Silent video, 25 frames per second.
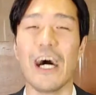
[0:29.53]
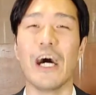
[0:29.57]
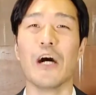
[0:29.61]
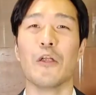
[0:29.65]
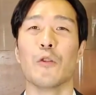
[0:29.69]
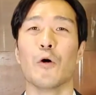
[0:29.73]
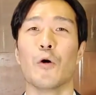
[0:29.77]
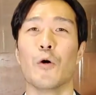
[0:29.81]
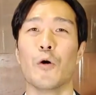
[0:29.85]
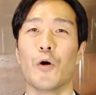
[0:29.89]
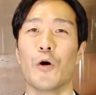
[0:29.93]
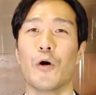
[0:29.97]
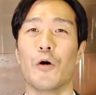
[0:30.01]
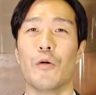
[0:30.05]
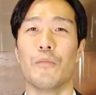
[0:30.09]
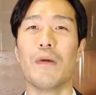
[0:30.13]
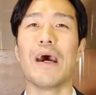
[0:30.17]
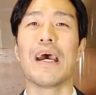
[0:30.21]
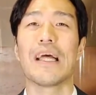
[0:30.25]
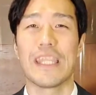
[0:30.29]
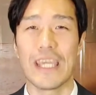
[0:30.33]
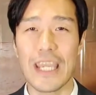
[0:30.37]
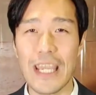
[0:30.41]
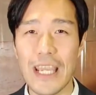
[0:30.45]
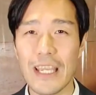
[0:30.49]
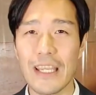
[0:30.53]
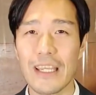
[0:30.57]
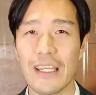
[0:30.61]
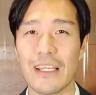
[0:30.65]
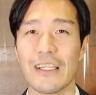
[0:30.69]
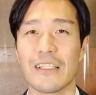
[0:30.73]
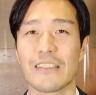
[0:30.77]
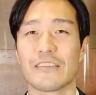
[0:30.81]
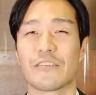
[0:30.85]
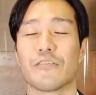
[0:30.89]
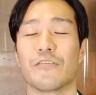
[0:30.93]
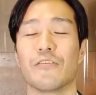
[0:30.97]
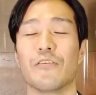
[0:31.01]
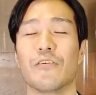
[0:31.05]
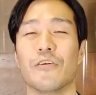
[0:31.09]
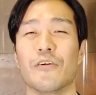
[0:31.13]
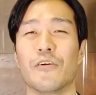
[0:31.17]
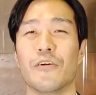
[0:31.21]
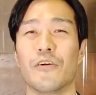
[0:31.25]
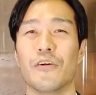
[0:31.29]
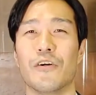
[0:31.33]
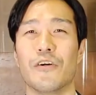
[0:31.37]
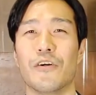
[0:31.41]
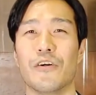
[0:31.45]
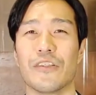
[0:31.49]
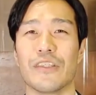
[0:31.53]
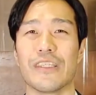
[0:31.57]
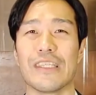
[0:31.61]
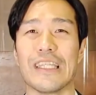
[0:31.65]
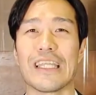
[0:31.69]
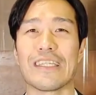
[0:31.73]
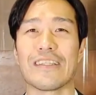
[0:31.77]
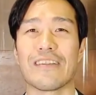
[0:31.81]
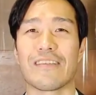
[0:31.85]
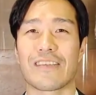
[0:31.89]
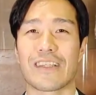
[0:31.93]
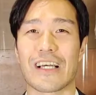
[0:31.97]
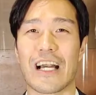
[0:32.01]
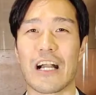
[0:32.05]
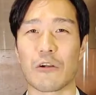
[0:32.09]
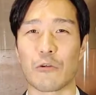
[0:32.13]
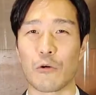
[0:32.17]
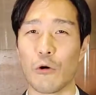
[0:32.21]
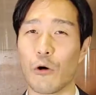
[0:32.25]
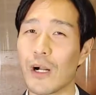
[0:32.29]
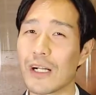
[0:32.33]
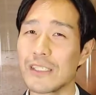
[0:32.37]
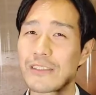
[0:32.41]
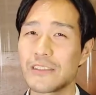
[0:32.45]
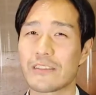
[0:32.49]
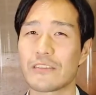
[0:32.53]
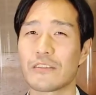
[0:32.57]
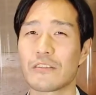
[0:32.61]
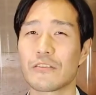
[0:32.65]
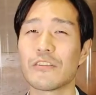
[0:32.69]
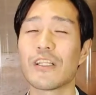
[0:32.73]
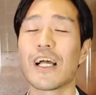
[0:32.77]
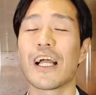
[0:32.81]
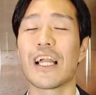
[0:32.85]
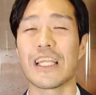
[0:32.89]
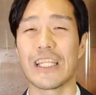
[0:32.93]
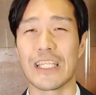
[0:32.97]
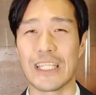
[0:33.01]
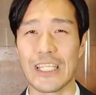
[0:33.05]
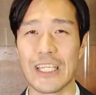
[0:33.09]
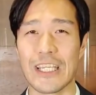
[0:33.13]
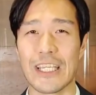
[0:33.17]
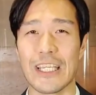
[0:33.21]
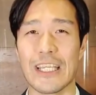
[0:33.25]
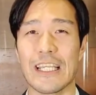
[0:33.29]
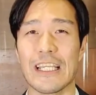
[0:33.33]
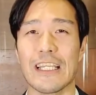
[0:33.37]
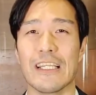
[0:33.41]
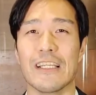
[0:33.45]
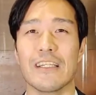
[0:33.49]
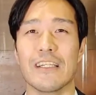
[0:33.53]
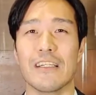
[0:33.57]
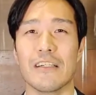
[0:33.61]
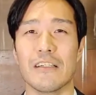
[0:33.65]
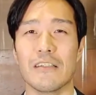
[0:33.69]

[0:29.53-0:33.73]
あのー、まあね、その、何ですか、5月ぐらいに、